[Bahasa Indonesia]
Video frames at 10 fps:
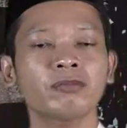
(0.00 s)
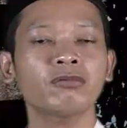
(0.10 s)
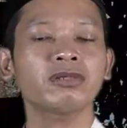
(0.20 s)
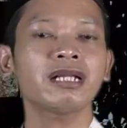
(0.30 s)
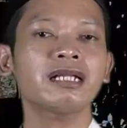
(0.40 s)

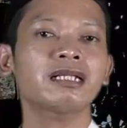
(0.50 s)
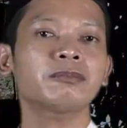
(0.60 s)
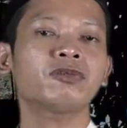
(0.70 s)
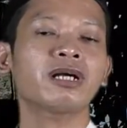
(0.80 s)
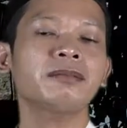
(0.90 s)
maulana
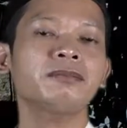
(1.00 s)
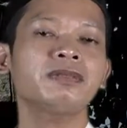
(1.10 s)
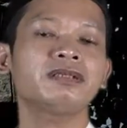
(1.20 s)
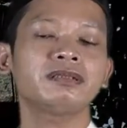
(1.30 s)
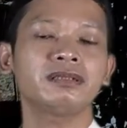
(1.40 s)

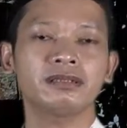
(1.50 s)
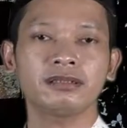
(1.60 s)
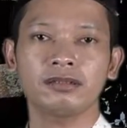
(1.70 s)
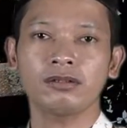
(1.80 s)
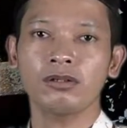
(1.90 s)
Muhammadin
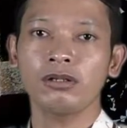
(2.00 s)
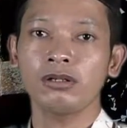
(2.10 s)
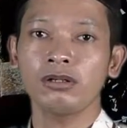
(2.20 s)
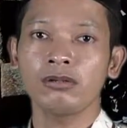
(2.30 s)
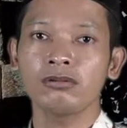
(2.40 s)

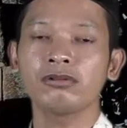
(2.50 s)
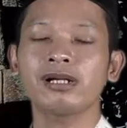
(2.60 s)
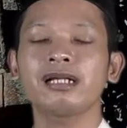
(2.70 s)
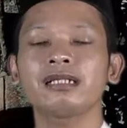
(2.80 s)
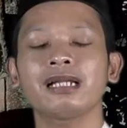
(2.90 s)
wa
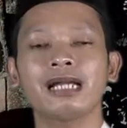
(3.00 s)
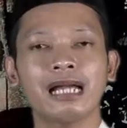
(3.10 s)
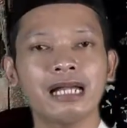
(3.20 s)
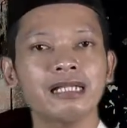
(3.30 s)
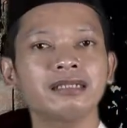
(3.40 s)
ala
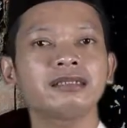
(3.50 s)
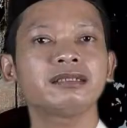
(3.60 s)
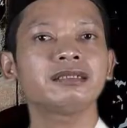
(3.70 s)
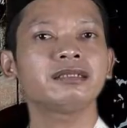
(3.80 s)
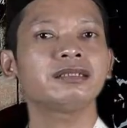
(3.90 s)

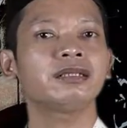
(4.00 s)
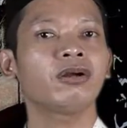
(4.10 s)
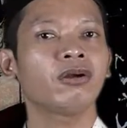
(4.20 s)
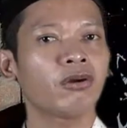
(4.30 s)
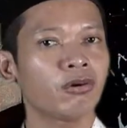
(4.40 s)
alihi
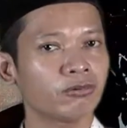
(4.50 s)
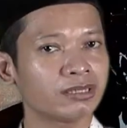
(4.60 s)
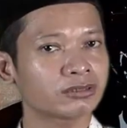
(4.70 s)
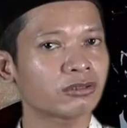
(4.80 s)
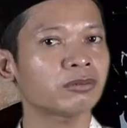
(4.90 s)
wa
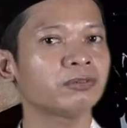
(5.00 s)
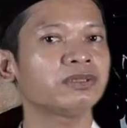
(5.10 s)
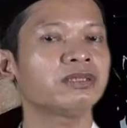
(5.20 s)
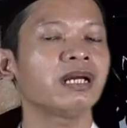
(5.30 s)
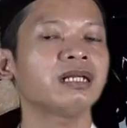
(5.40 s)

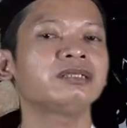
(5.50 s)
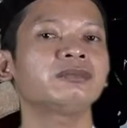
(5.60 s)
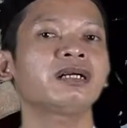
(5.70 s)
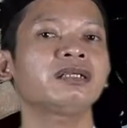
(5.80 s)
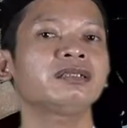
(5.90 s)
sahbihi
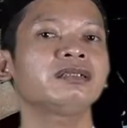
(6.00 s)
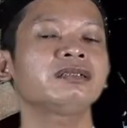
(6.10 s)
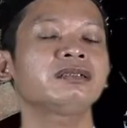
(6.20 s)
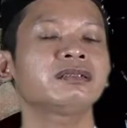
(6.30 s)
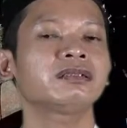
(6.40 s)

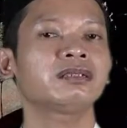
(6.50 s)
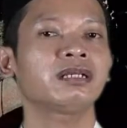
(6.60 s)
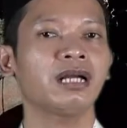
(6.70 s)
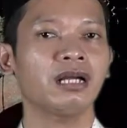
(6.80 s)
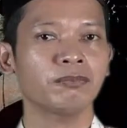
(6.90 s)
ajma'in
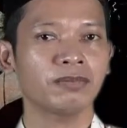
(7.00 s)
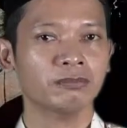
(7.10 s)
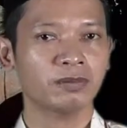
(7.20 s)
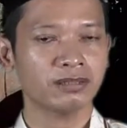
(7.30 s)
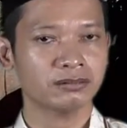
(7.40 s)

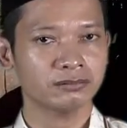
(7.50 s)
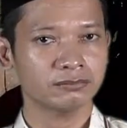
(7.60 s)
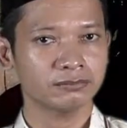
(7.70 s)
amma ba'd